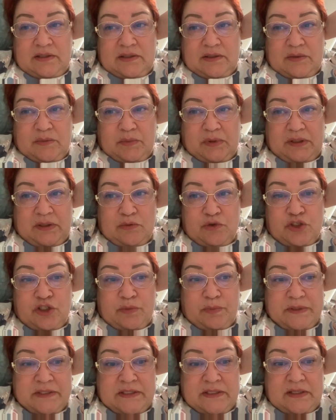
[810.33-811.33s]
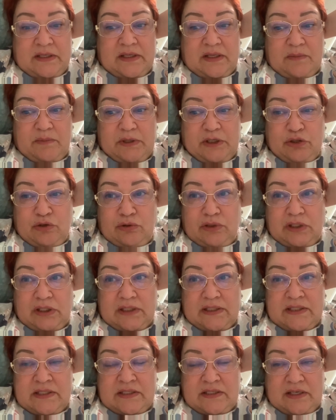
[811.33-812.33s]
Потому что постельное белье
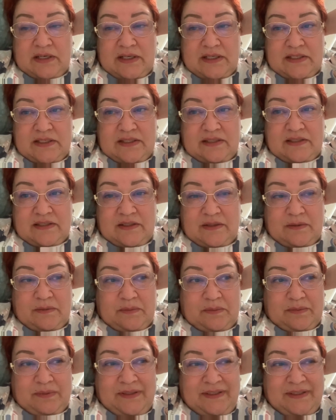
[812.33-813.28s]
надо стирать... И...